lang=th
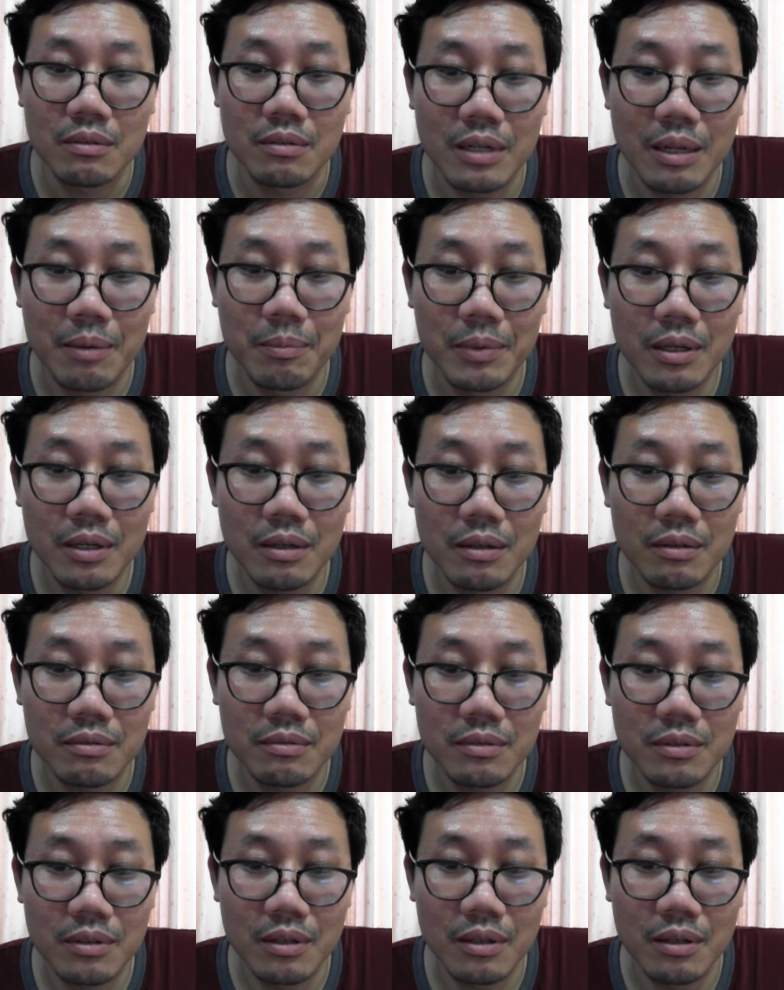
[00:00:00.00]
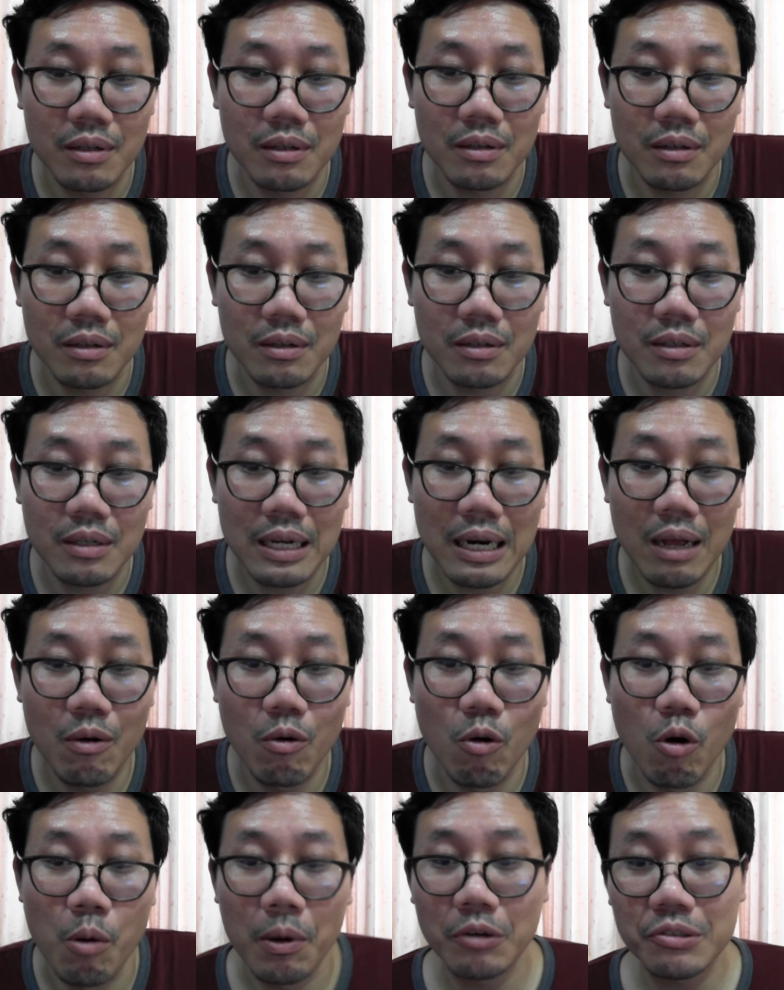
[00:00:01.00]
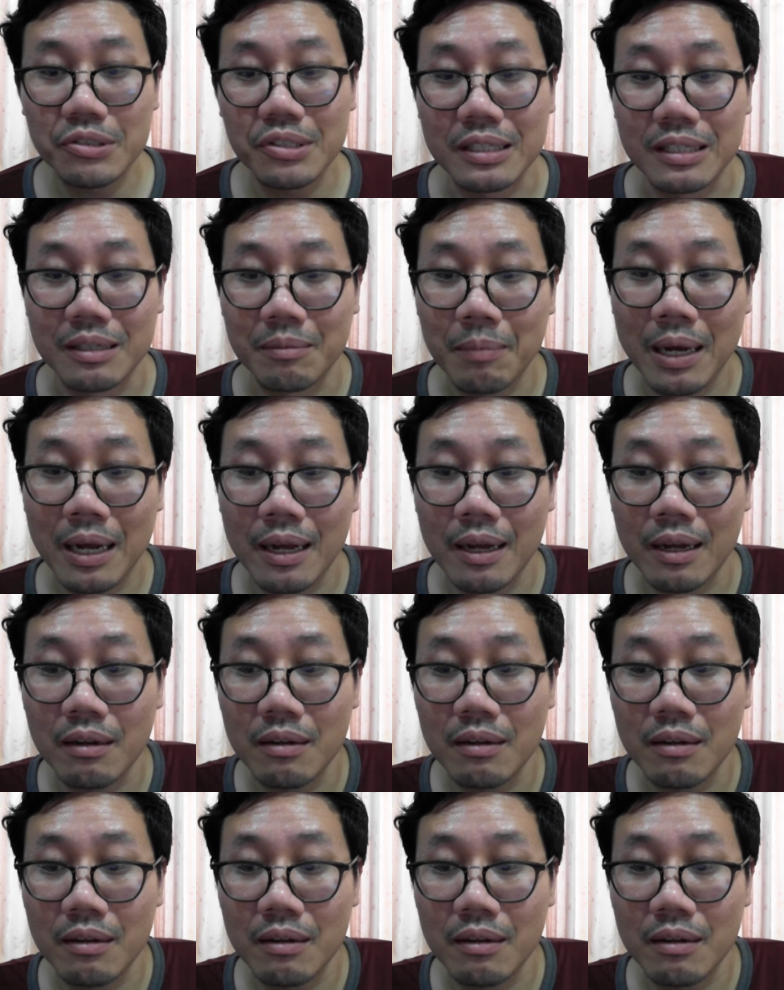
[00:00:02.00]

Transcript: ในเมื่อกระลาโหมเขาเสนอมา